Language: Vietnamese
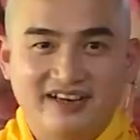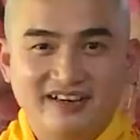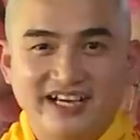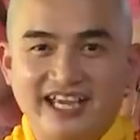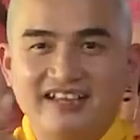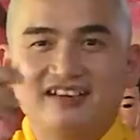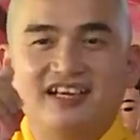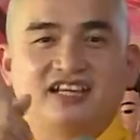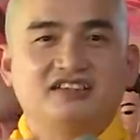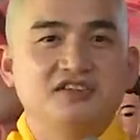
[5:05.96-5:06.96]
vợ nghe như
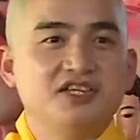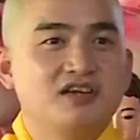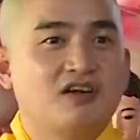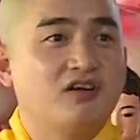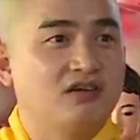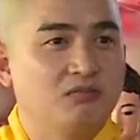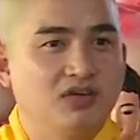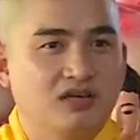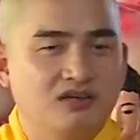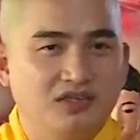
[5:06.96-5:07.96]
vậy tự nhiên có động
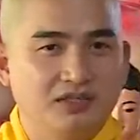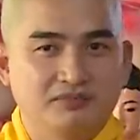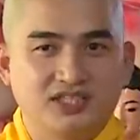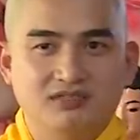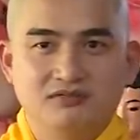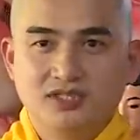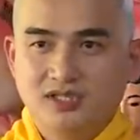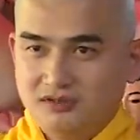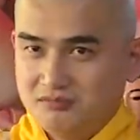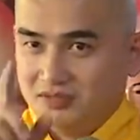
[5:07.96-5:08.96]
lực, có niềm tin.
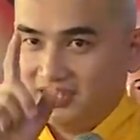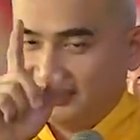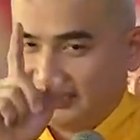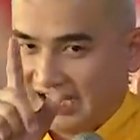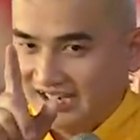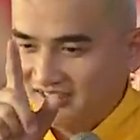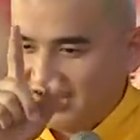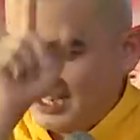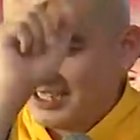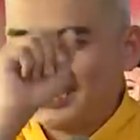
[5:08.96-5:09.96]
mình trả nó
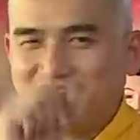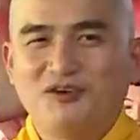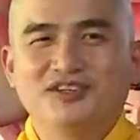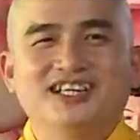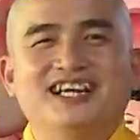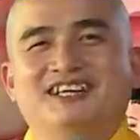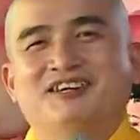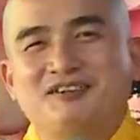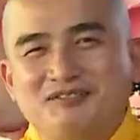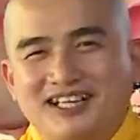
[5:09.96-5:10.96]
2 cây roi nữa là nó
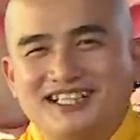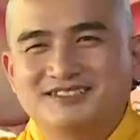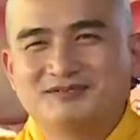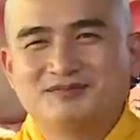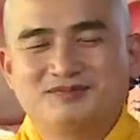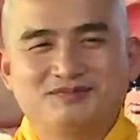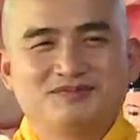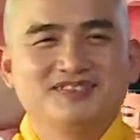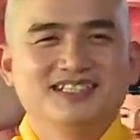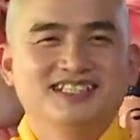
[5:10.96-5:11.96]
hết oánh.
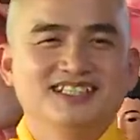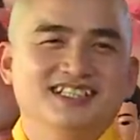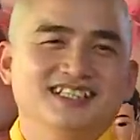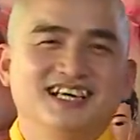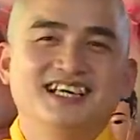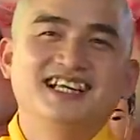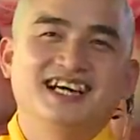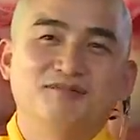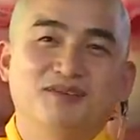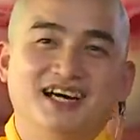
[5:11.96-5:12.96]
Thế
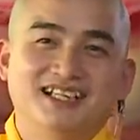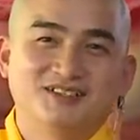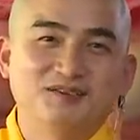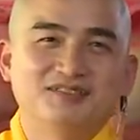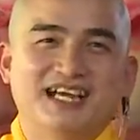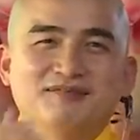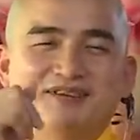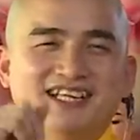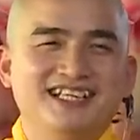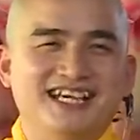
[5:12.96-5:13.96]
là bà tung tăng
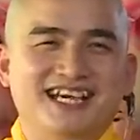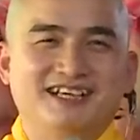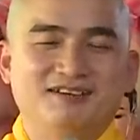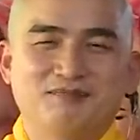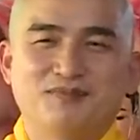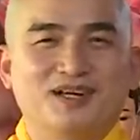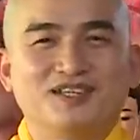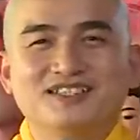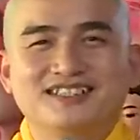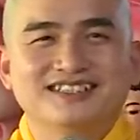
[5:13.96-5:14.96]
và đi về. Bà
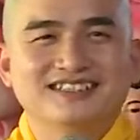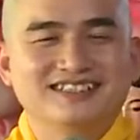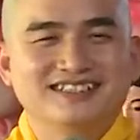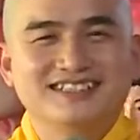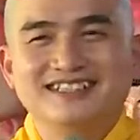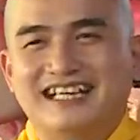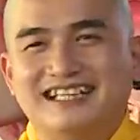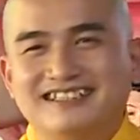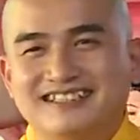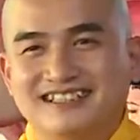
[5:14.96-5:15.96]
cứ cười tí
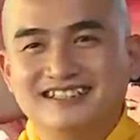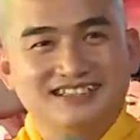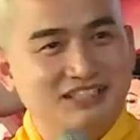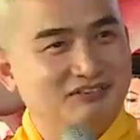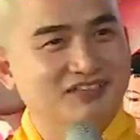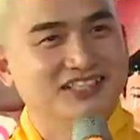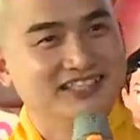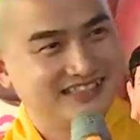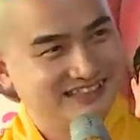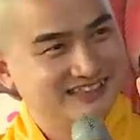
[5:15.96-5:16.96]
ta tí tửng. Nhiều người
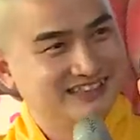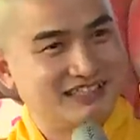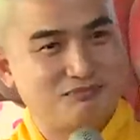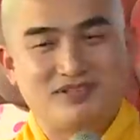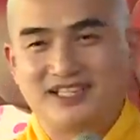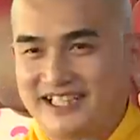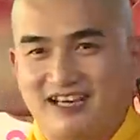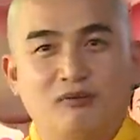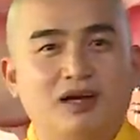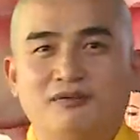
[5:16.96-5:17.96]
đi trên đường gặp bà
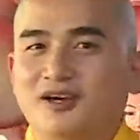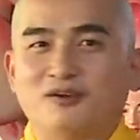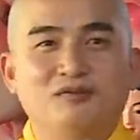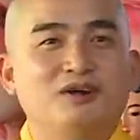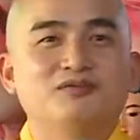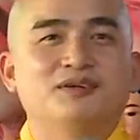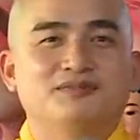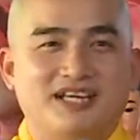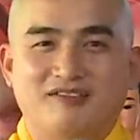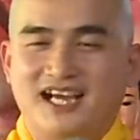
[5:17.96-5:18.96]
chào bà cũng không thèm
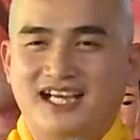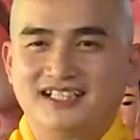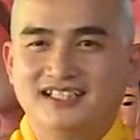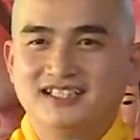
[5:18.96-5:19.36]
chào lại.